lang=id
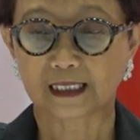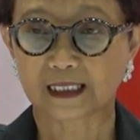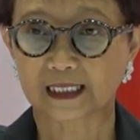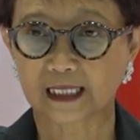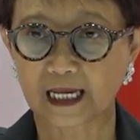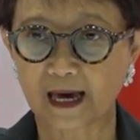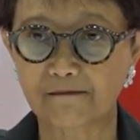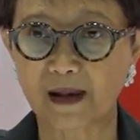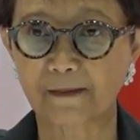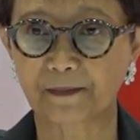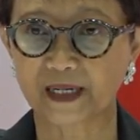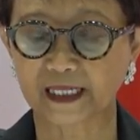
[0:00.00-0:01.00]

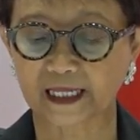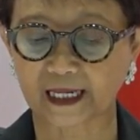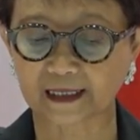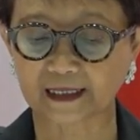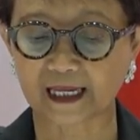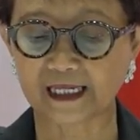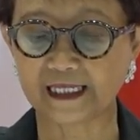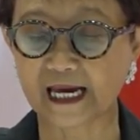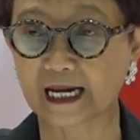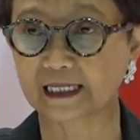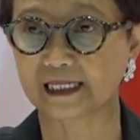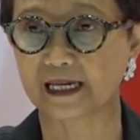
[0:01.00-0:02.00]
Selama pendekatan
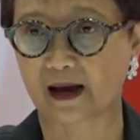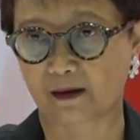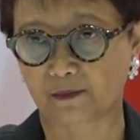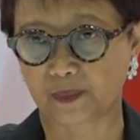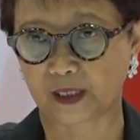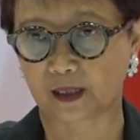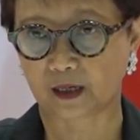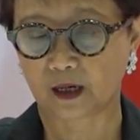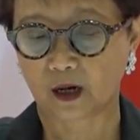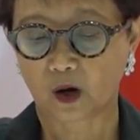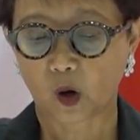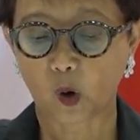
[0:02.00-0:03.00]
yang diambil
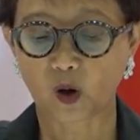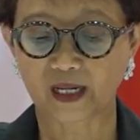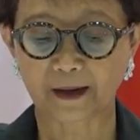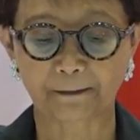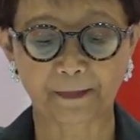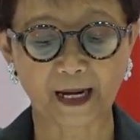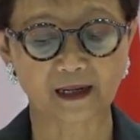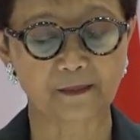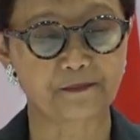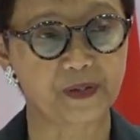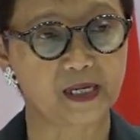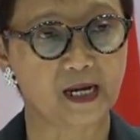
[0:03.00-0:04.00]
oleh
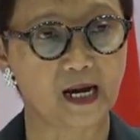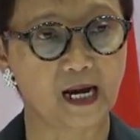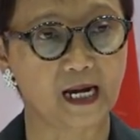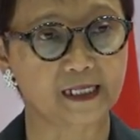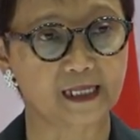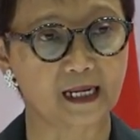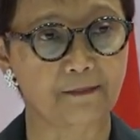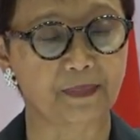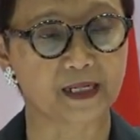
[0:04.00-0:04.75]
para pihak adalah